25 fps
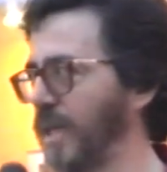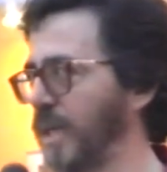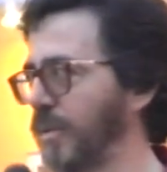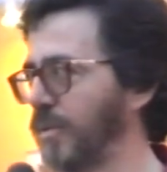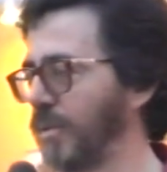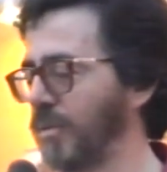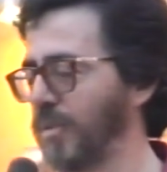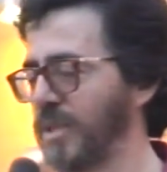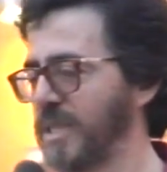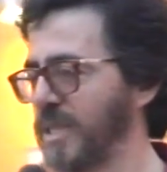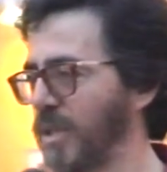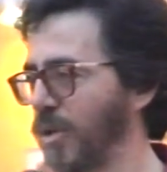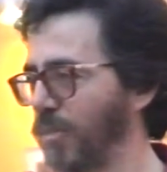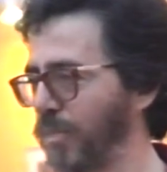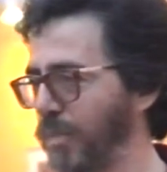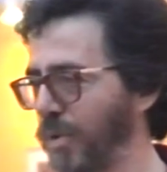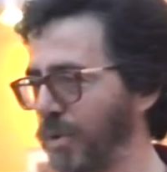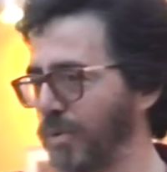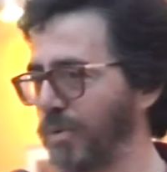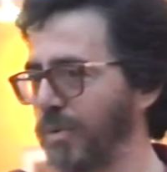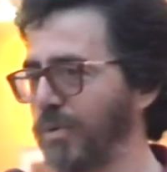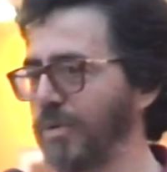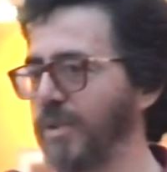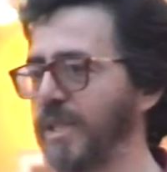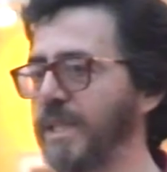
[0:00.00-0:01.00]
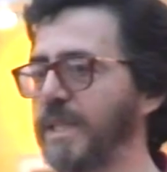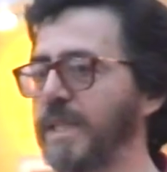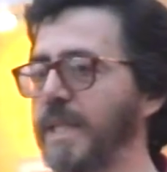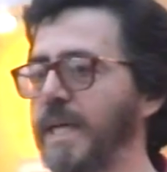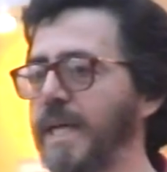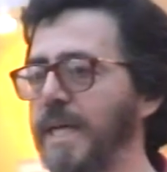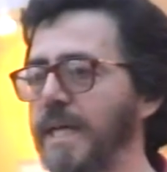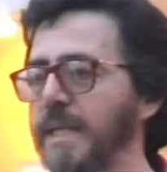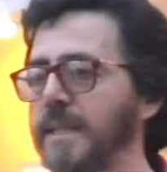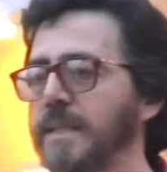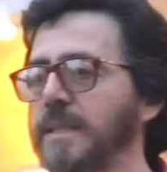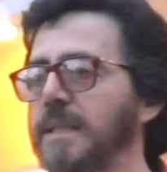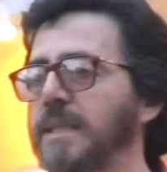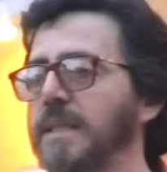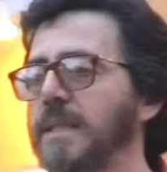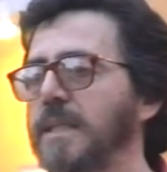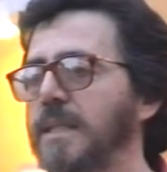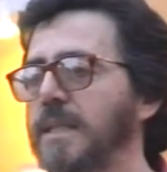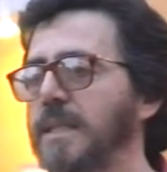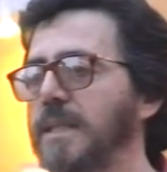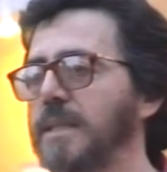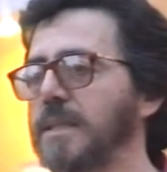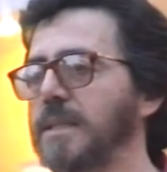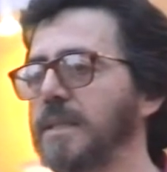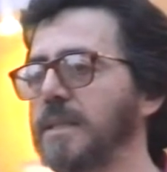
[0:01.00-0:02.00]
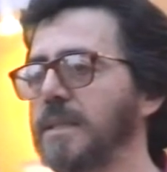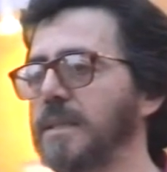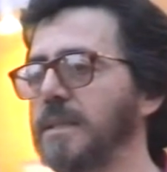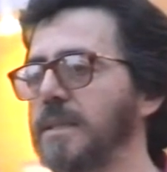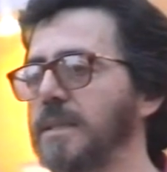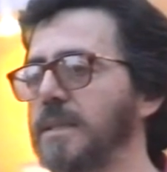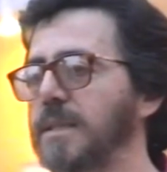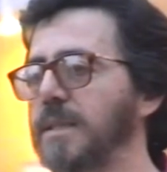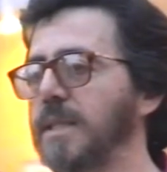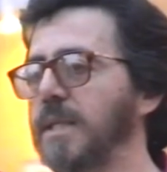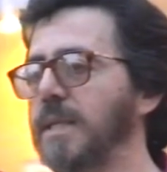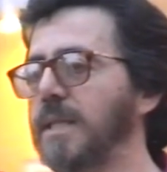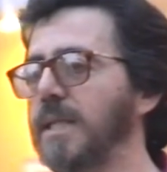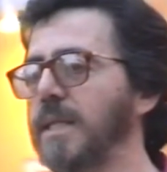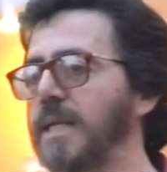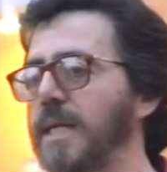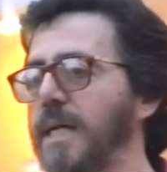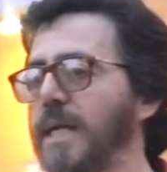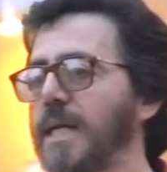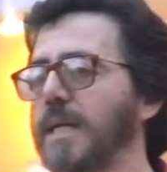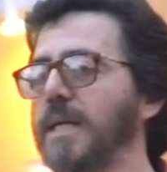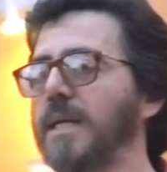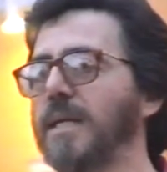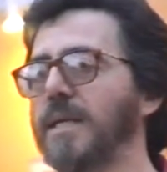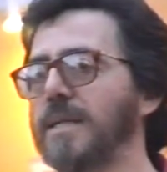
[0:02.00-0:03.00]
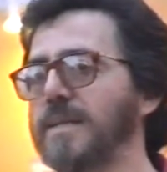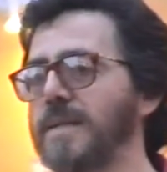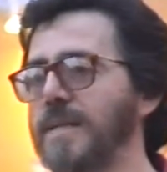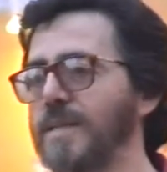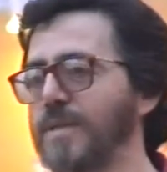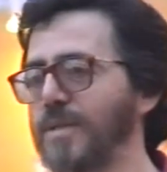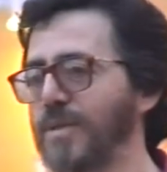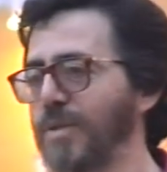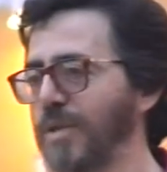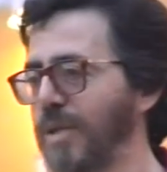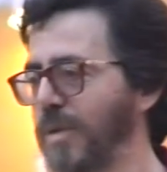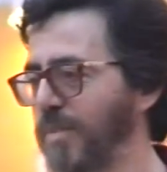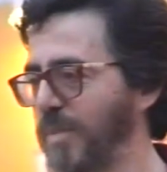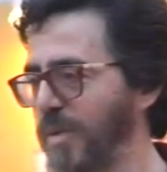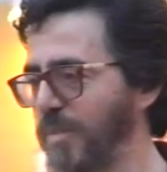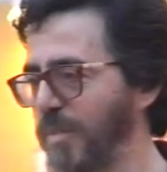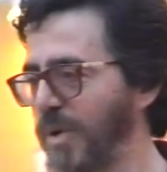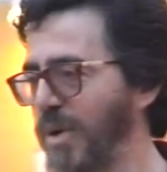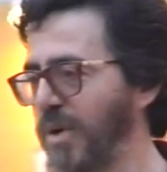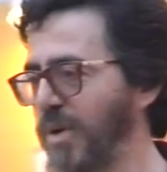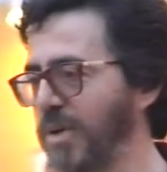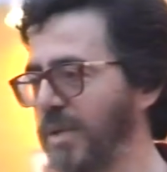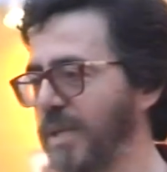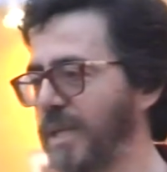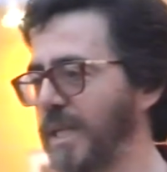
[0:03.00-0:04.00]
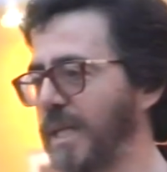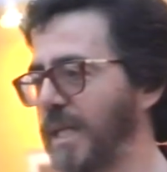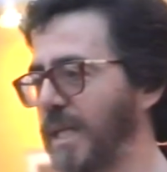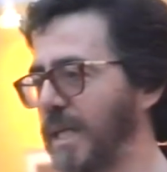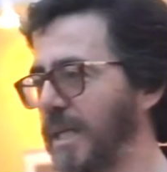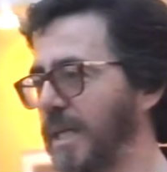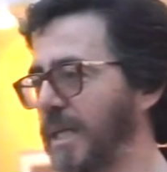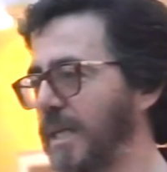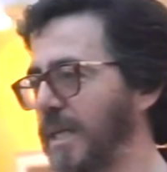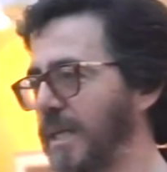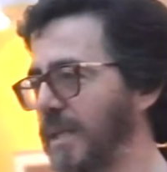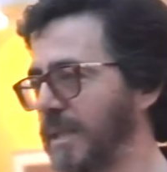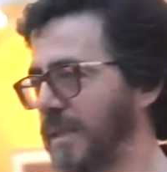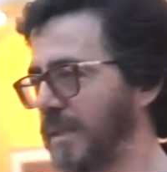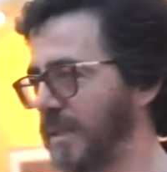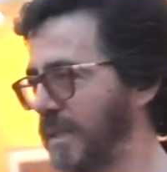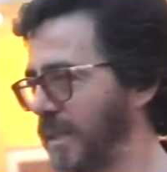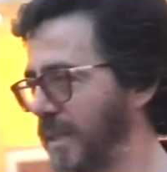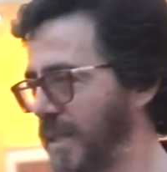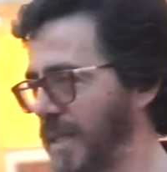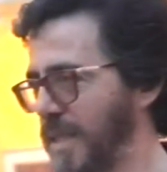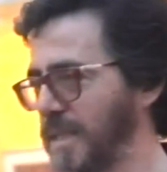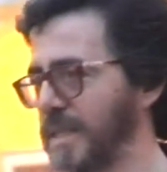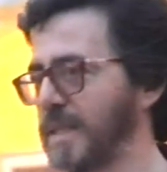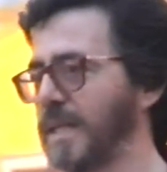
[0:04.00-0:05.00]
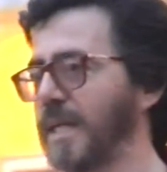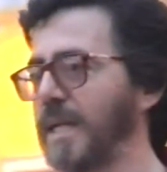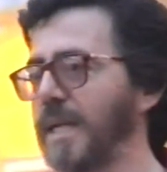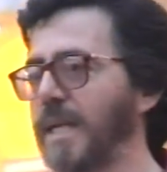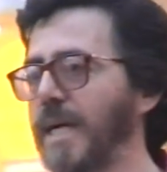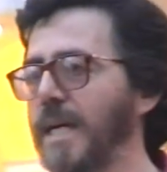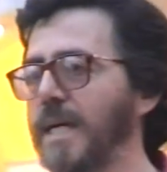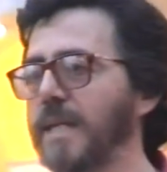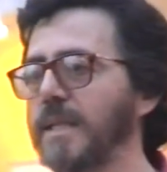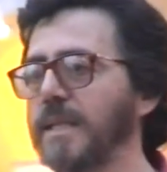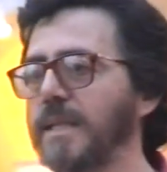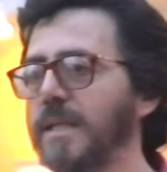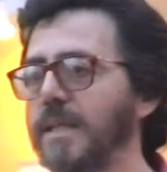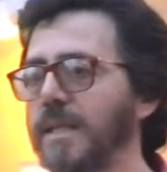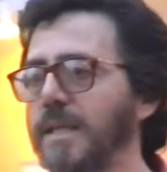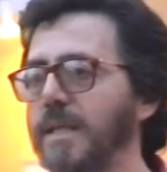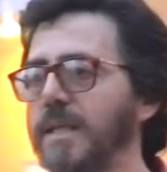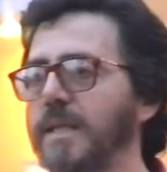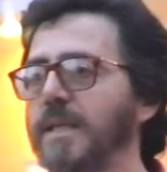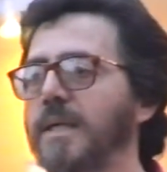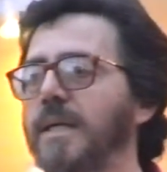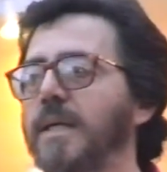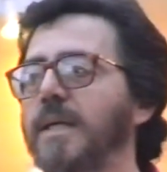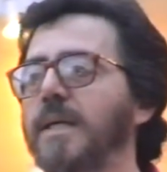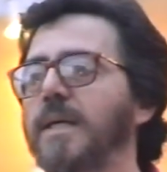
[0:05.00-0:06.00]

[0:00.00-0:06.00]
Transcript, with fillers: dato questa opportunità di dedicare la sezione memoria di Castellarte